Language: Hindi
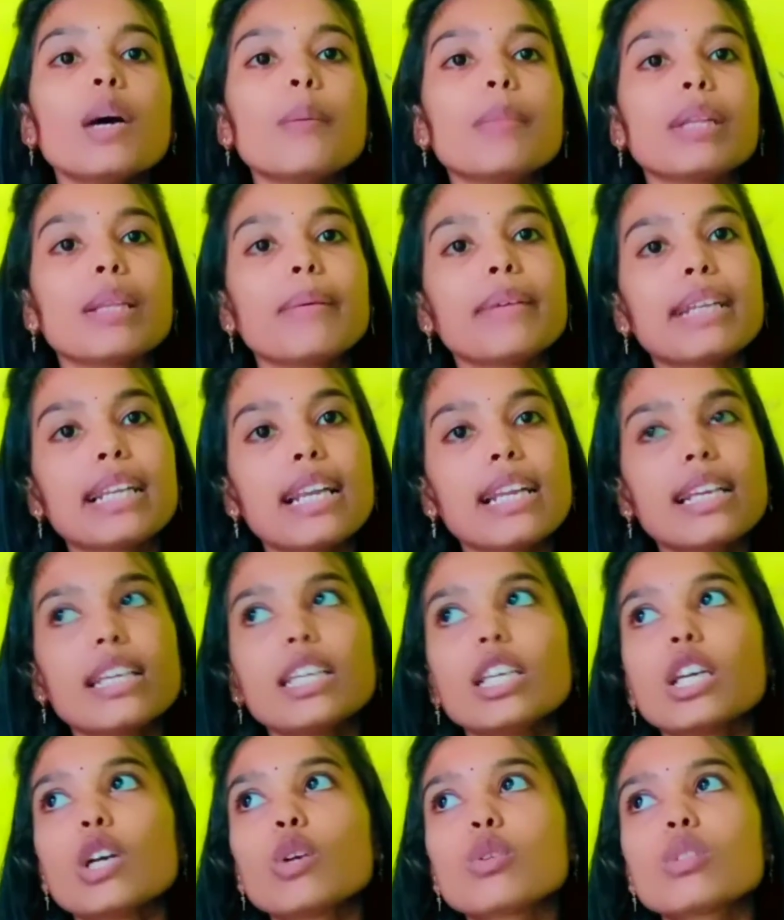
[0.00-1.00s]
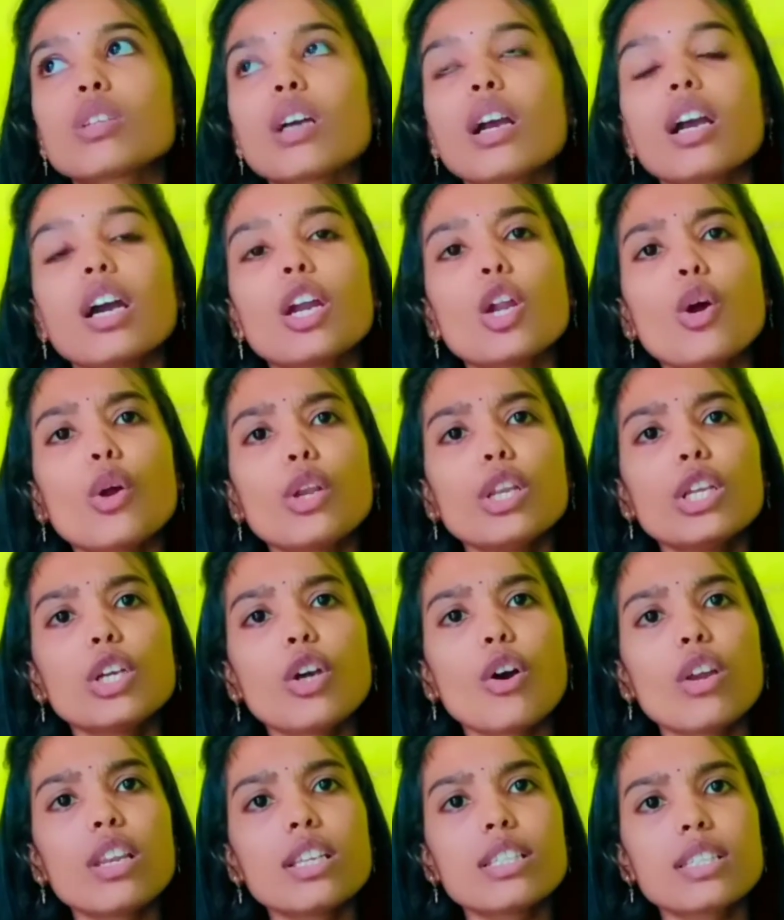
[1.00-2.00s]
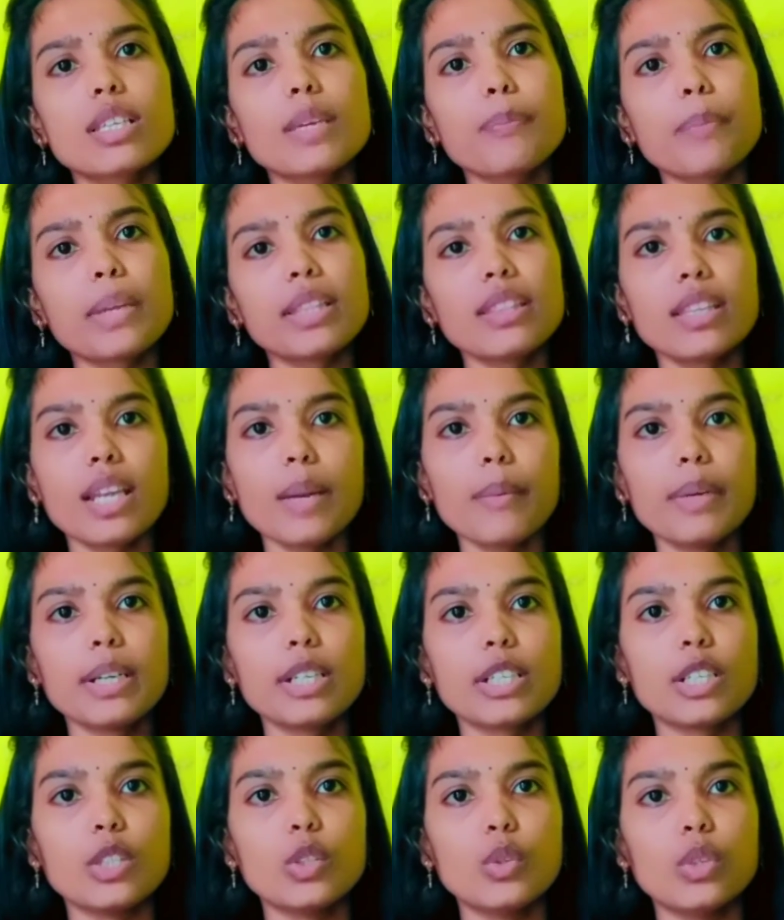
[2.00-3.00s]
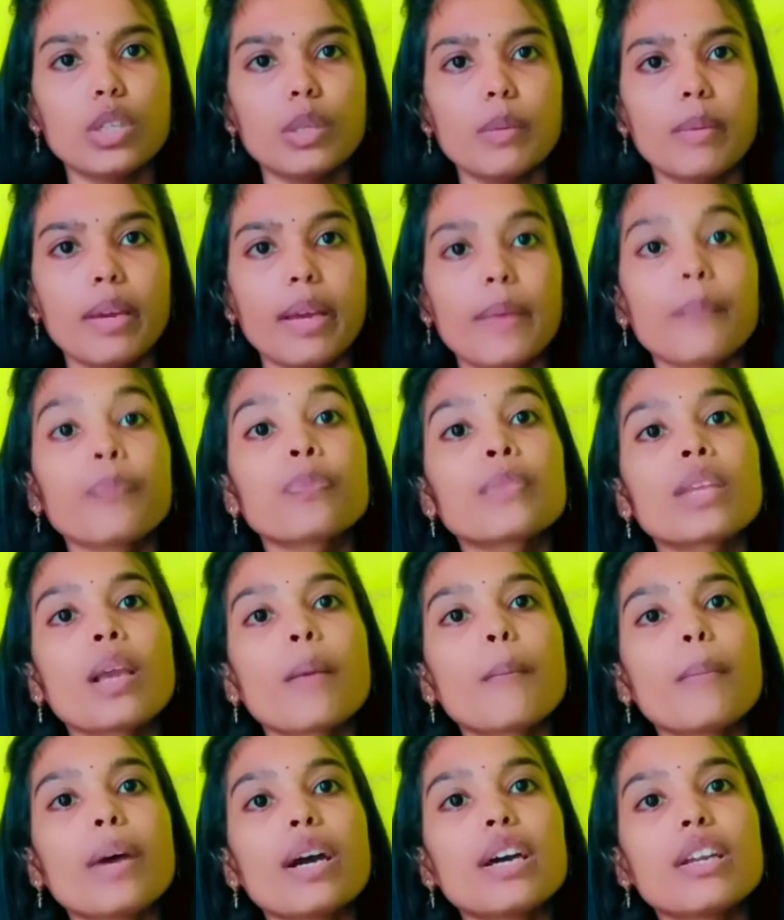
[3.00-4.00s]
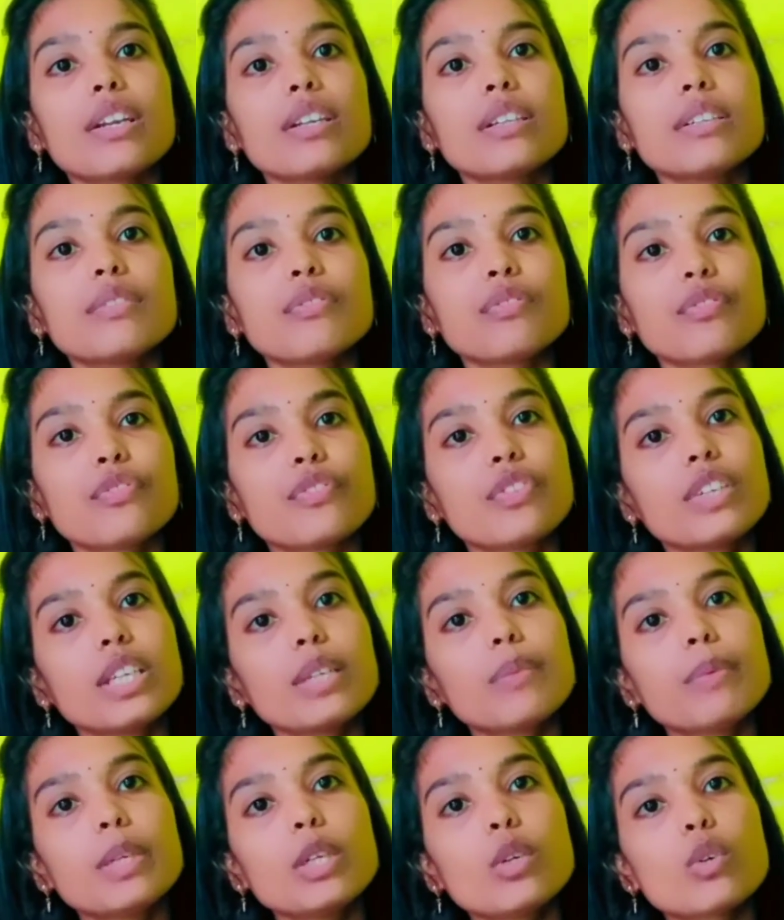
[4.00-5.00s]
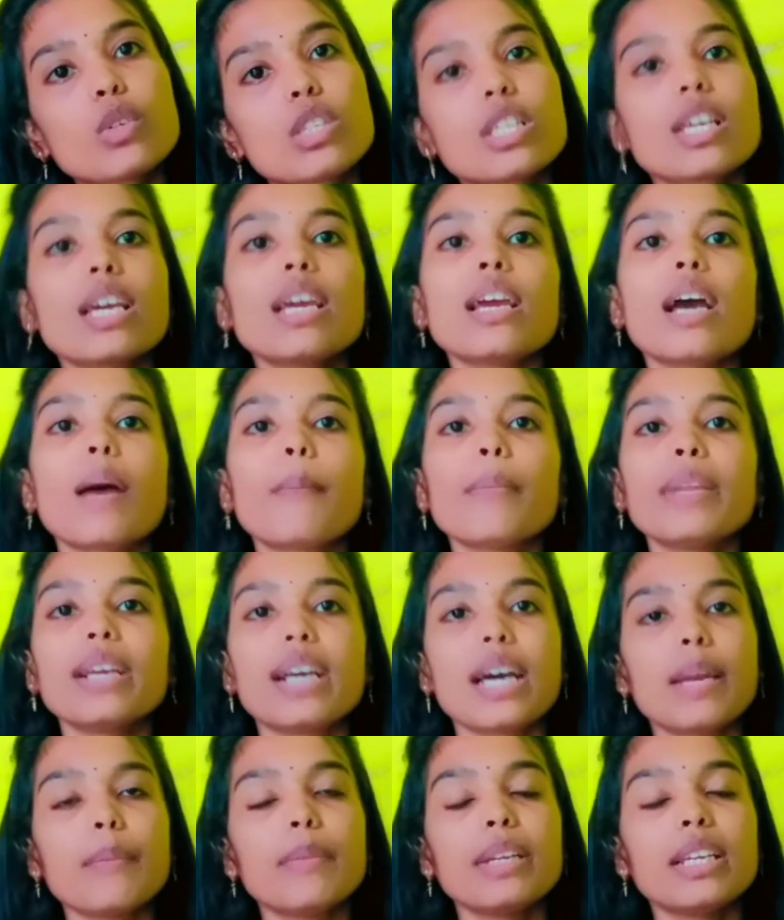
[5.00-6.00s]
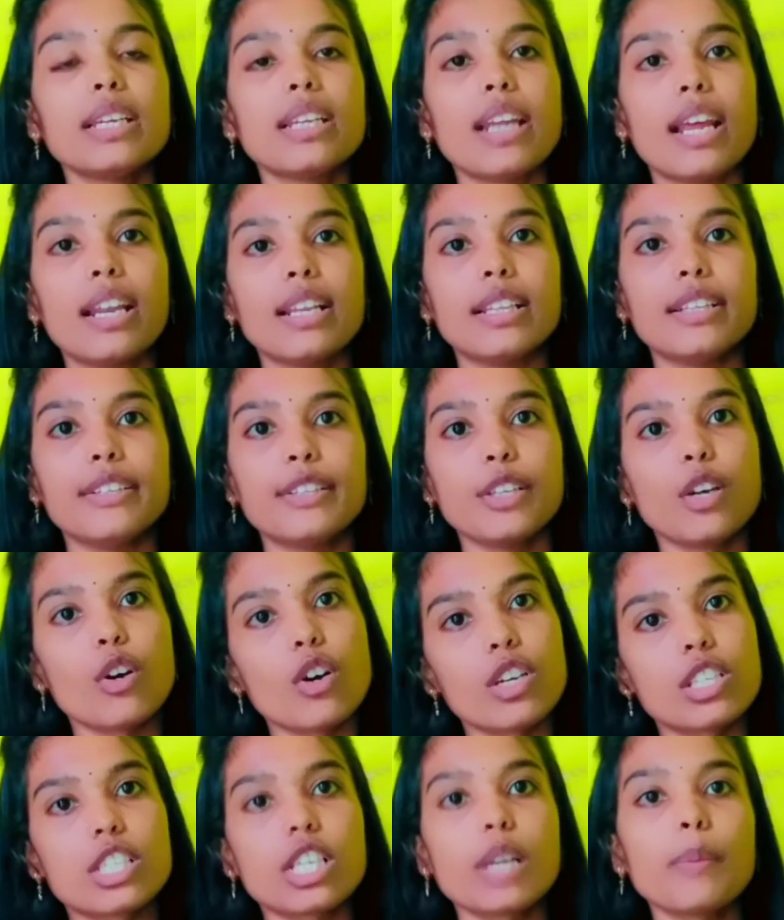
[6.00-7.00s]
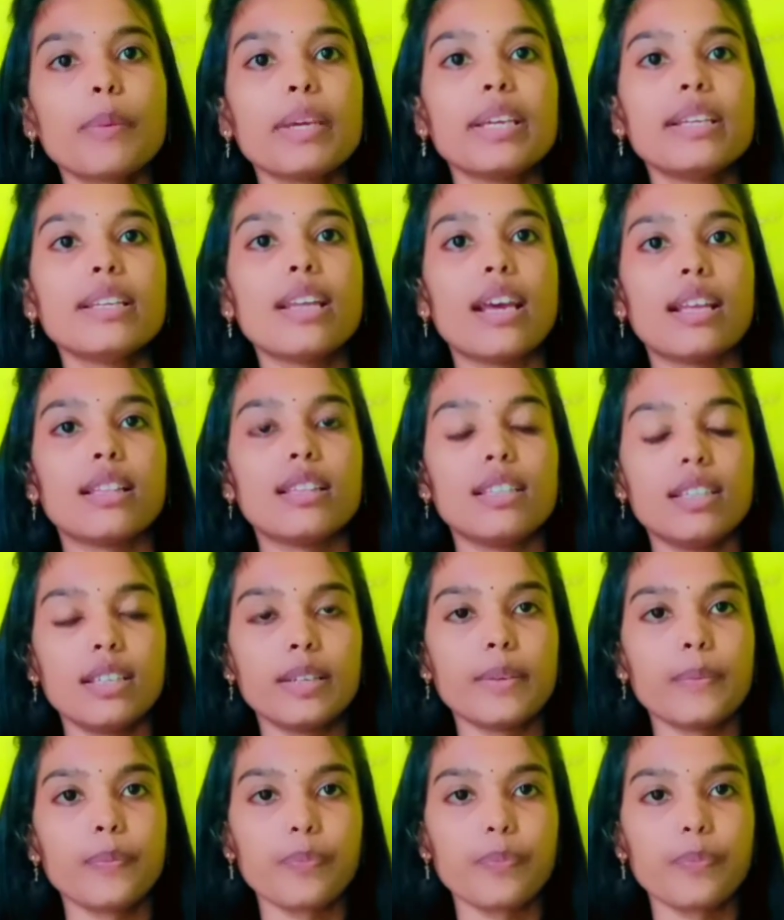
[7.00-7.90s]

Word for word: मतलब एक लड़की है उसका घर ओनली कॉलेज से पंद्रह मिनट की दूरी में है पर फिर भी उसे अपने घर में नहीं रहने देते हॉस्टल पर ही रहती है